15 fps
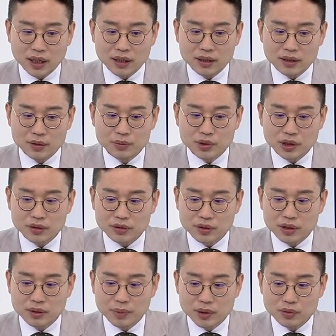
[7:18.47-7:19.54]
강하게
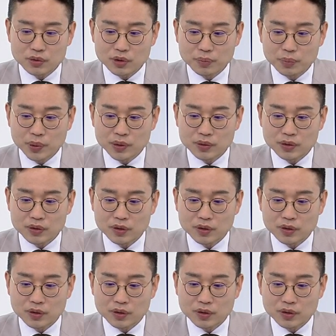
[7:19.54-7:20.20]
움직였어요. 이만 육천 포인트를